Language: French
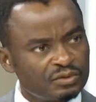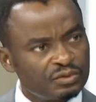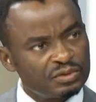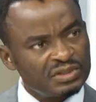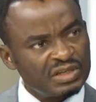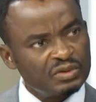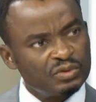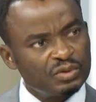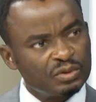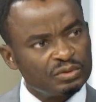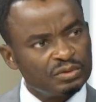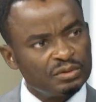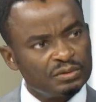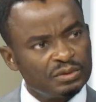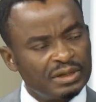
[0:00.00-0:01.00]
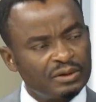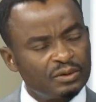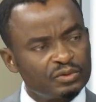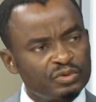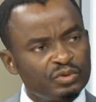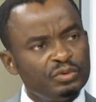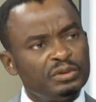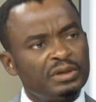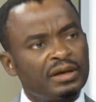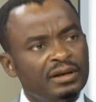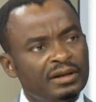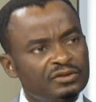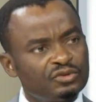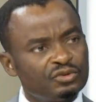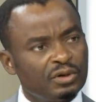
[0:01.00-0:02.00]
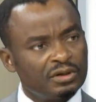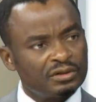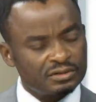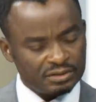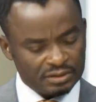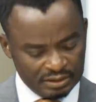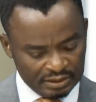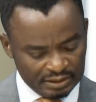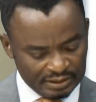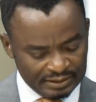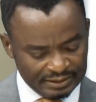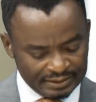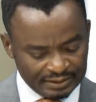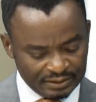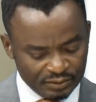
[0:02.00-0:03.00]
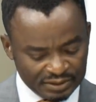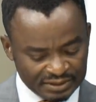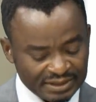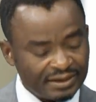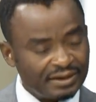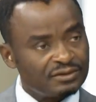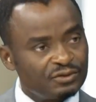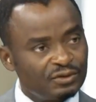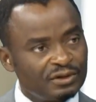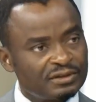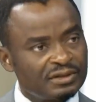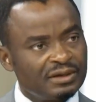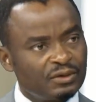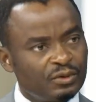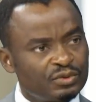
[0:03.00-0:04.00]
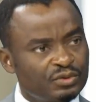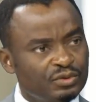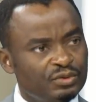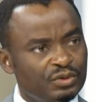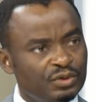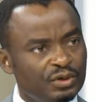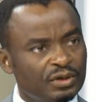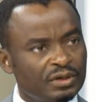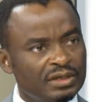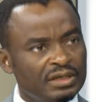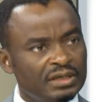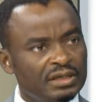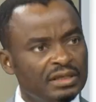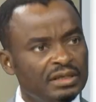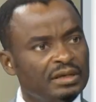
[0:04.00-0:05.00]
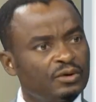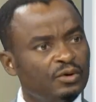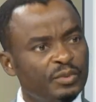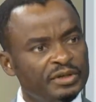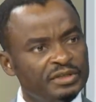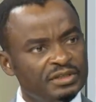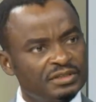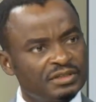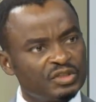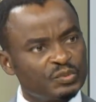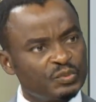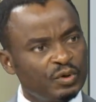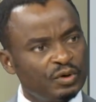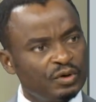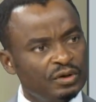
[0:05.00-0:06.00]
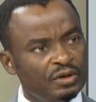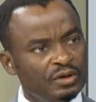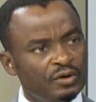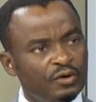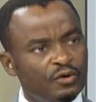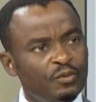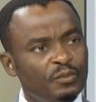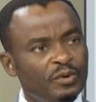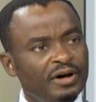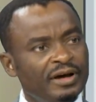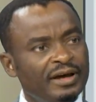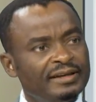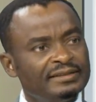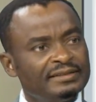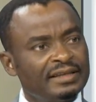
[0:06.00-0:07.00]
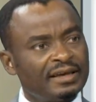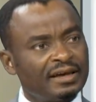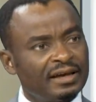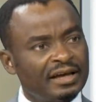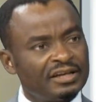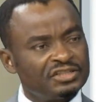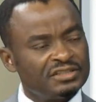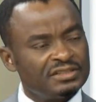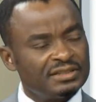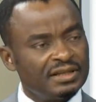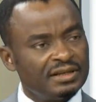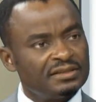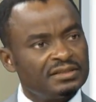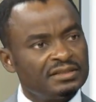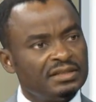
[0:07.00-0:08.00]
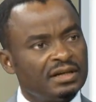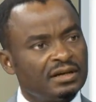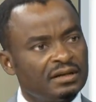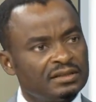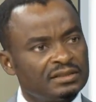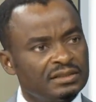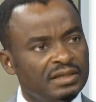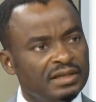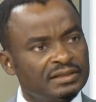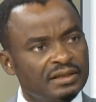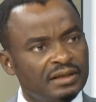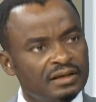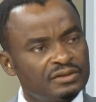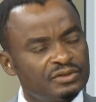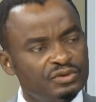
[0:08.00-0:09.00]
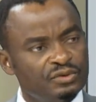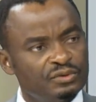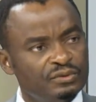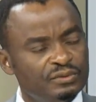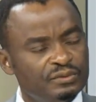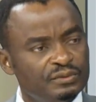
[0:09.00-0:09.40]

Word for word: ce secteur de, la construction, une relation entre, une interaction entre les constructeurs et les compagnies de transport Comment interagissent-elles s'il y a interaction